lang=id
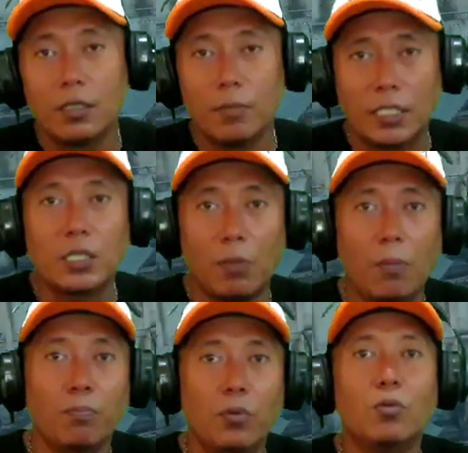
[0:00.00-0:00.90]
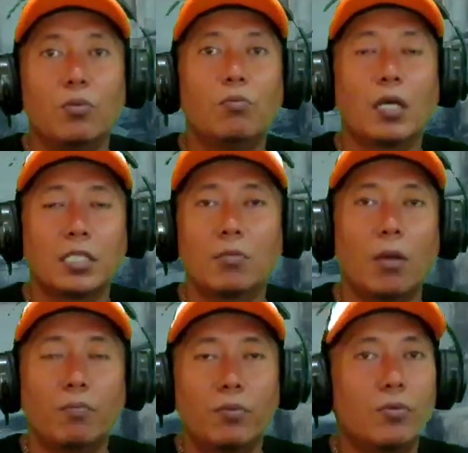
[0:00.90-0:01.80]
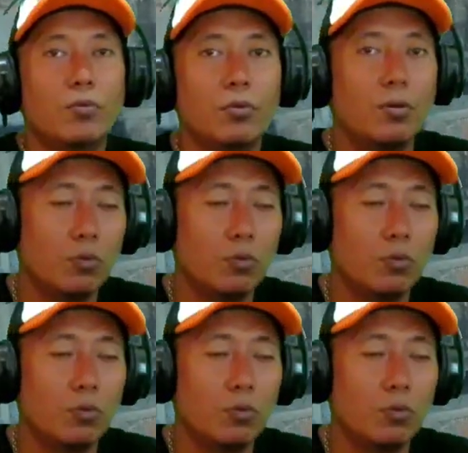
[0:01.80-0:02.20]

masih mampu, masih mampu